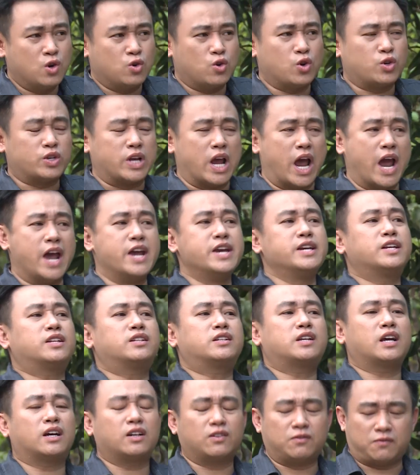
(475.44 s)
Nó trễ
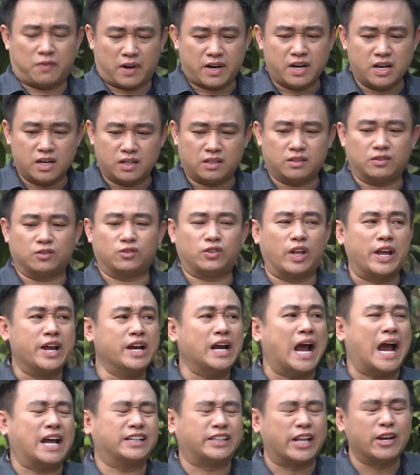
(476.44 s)
chắc phải một
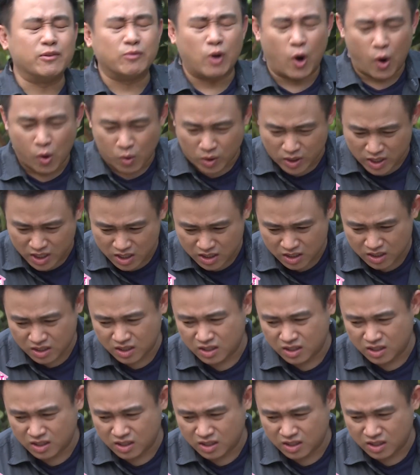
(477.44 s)
tiếng hai tiếng đồng hồ rồi đó.